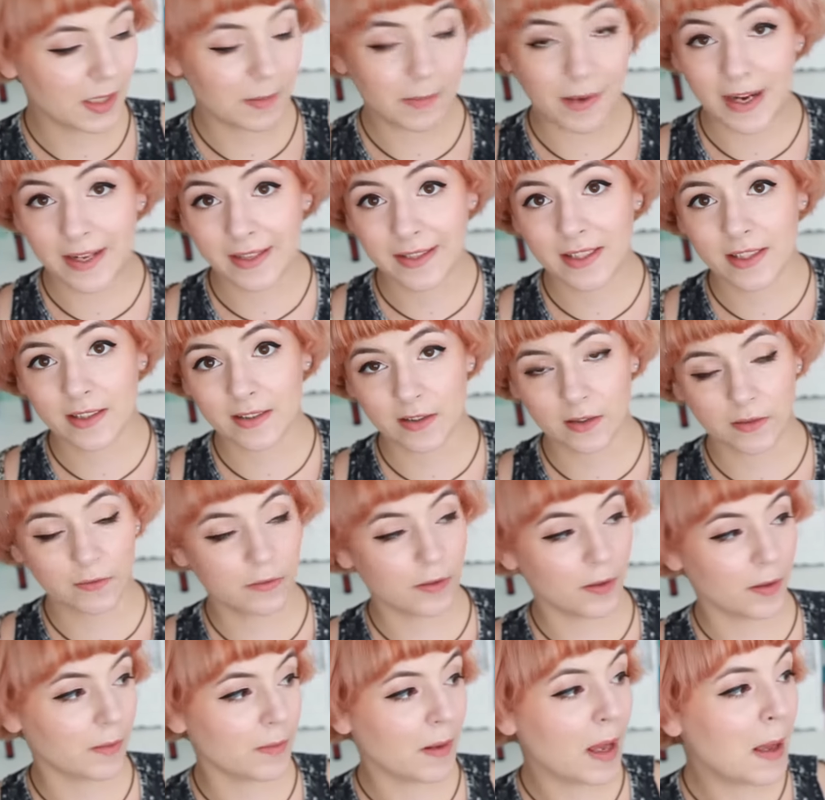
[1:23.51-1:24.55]
Die beiden hier sind
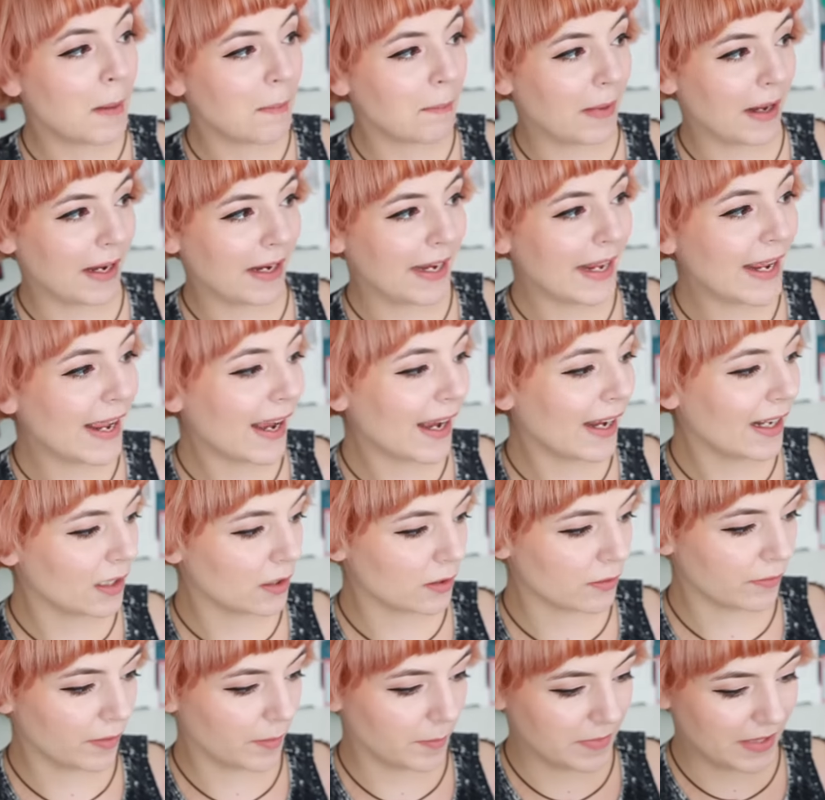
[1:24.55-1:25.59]
von Balea,
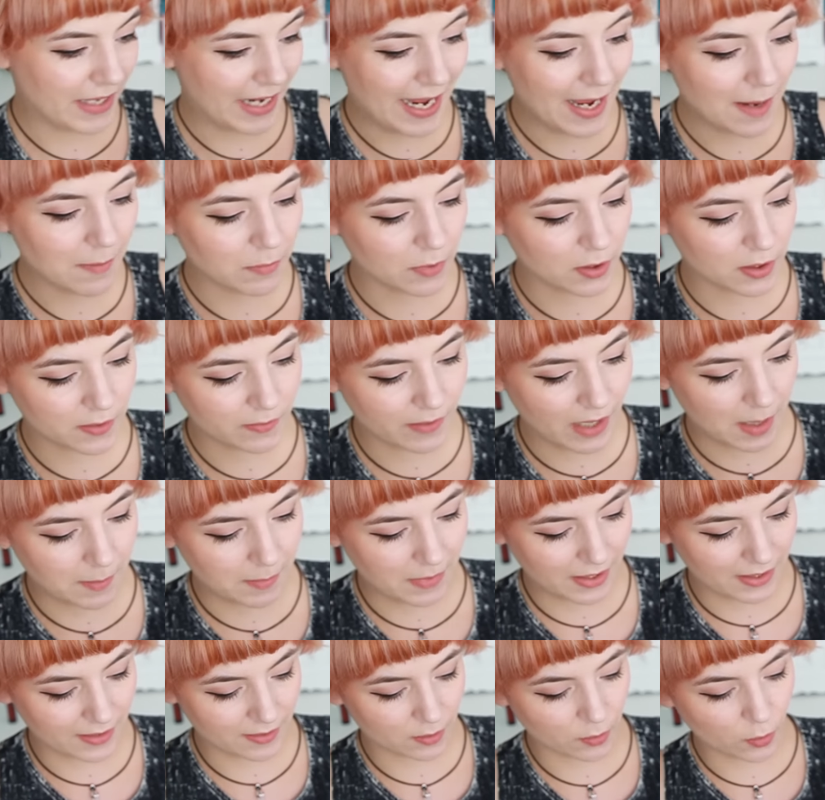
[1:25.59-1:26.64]
also vom DM und zwar
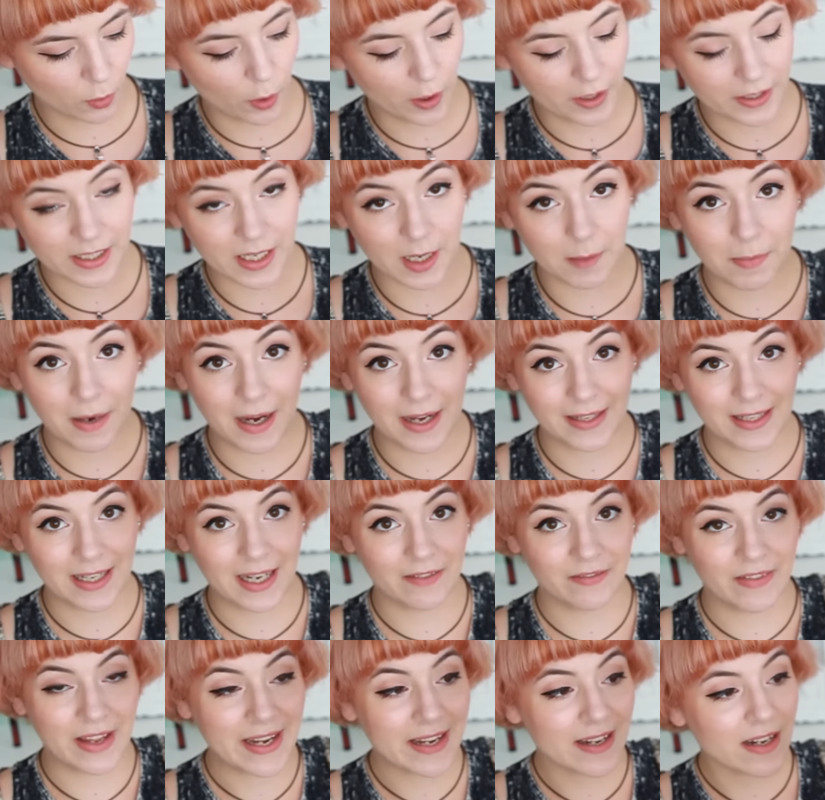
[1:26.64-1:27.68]
einmal das Kräuterbad
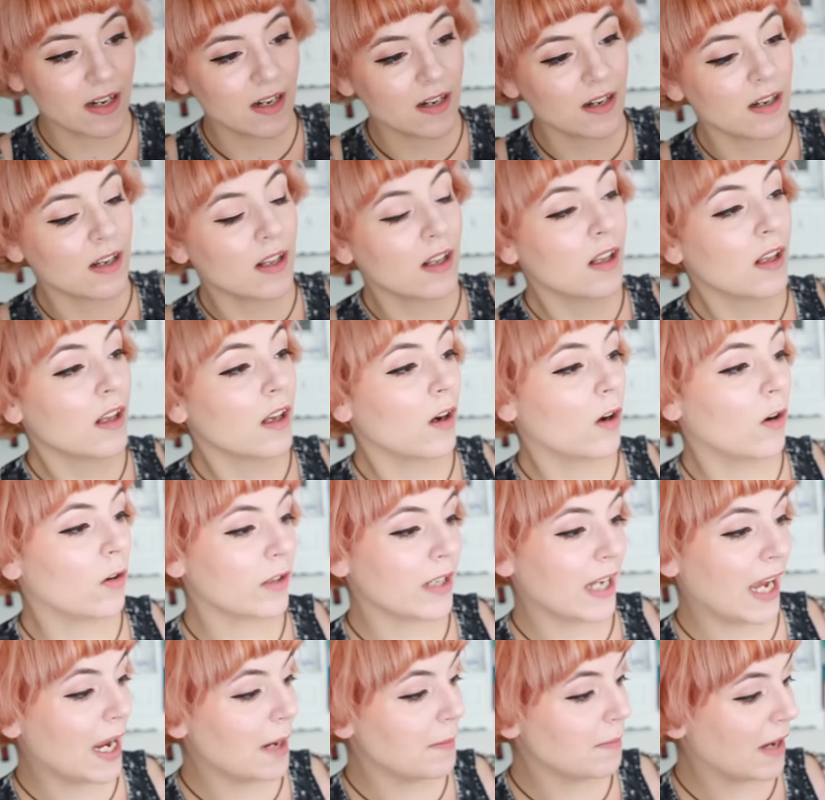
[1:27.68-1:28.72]
Lavendel
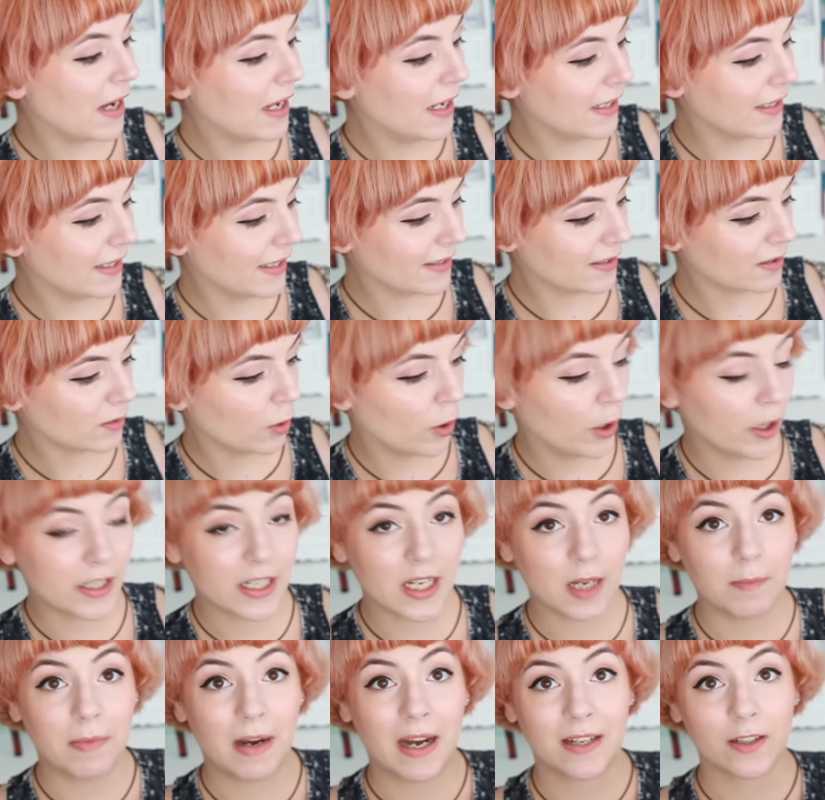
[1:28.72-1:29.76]
und einmal das
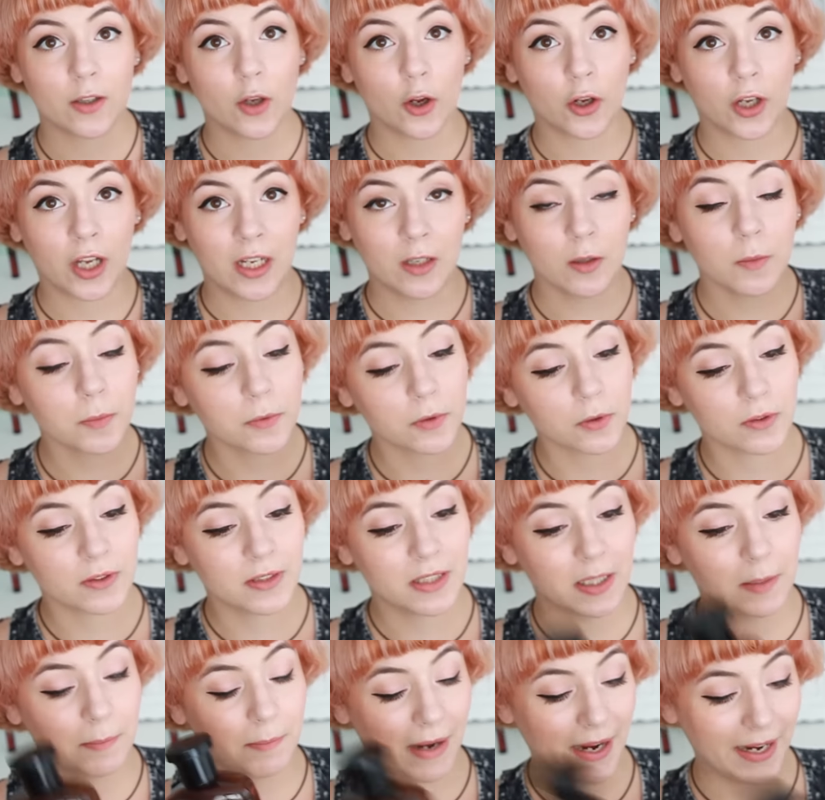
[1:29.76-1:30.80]
Kräuterbad Eukalyptus,
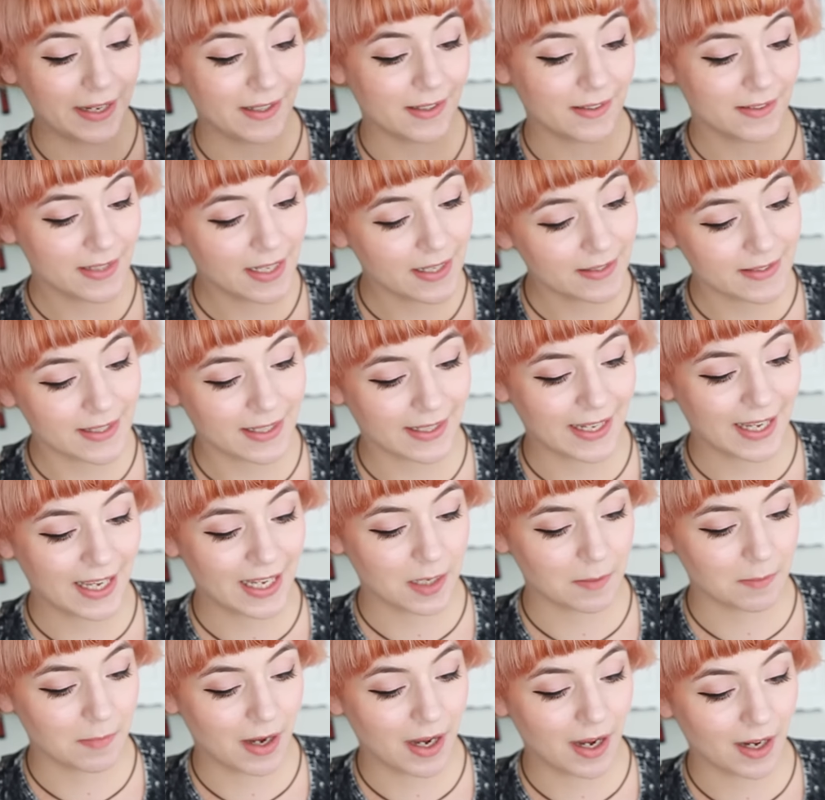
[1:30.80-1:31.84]
die ich beide sehr, sehr
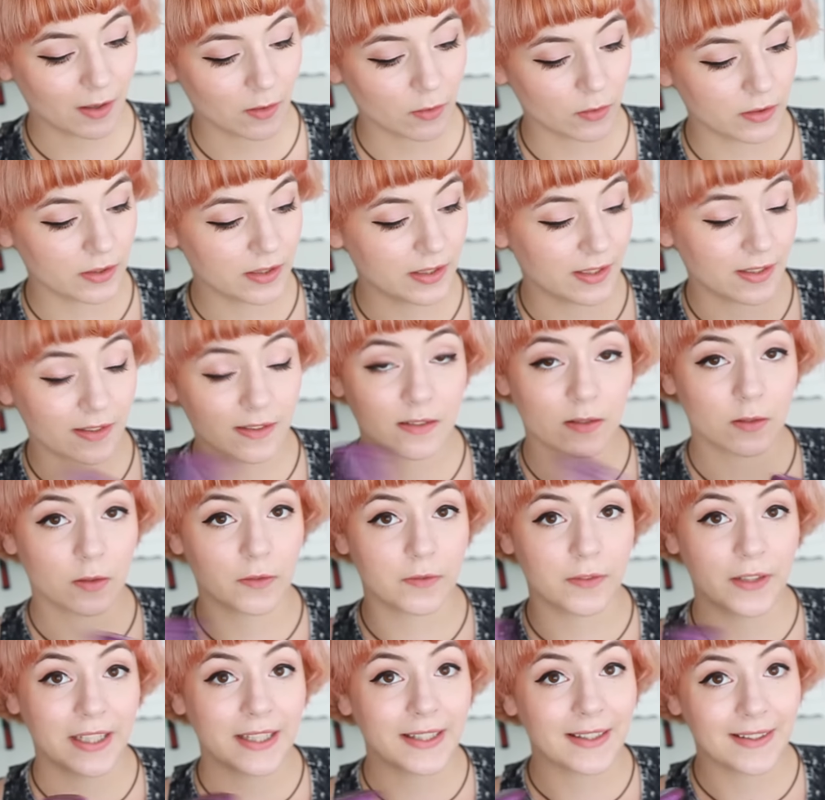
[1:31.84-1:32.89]
gerne mag und das und
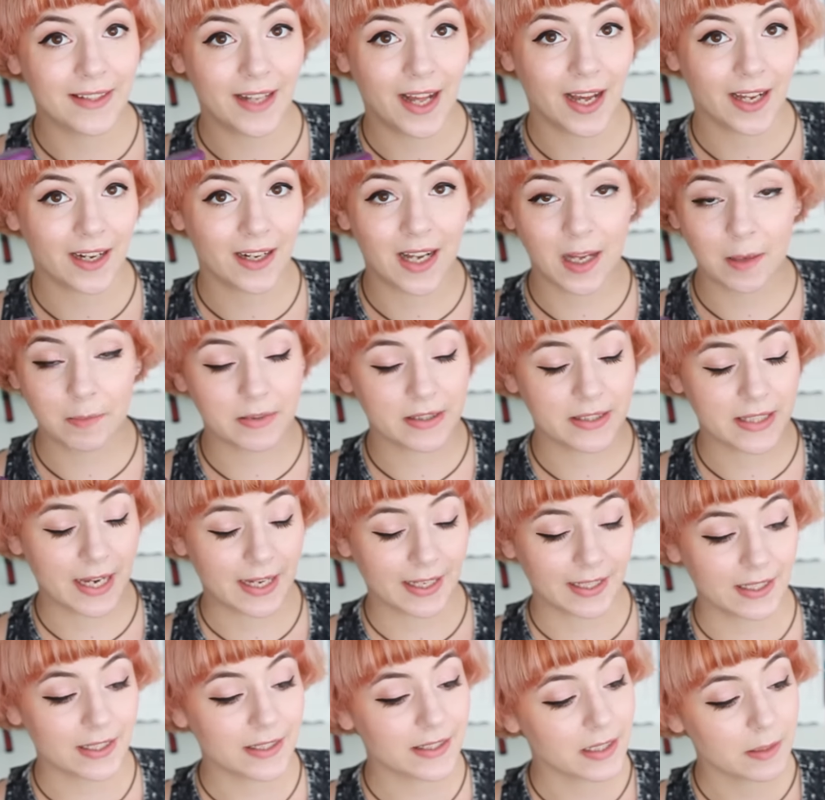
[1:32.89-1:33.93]
Fichtennadel habe ich
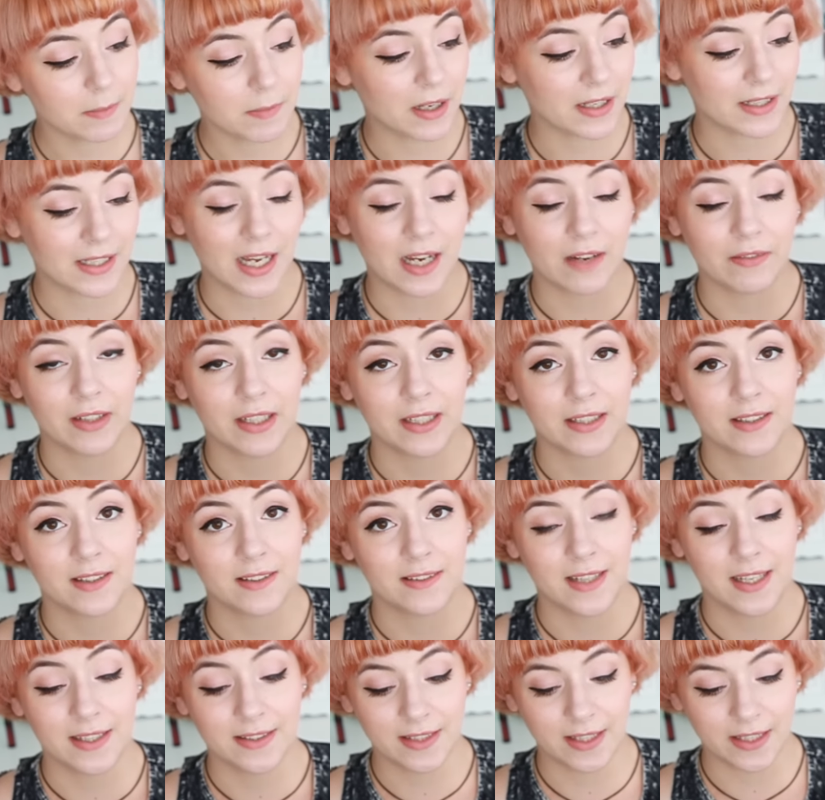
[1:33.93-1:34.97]
eigentlich immer da, weil ich die
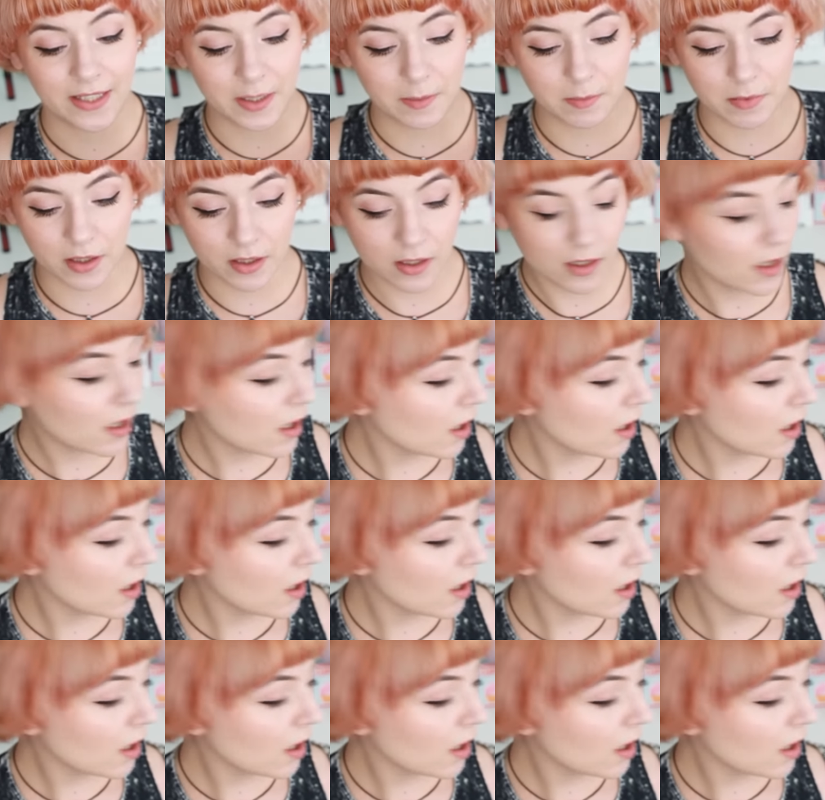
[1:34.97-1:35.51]
sehr, sehr liebe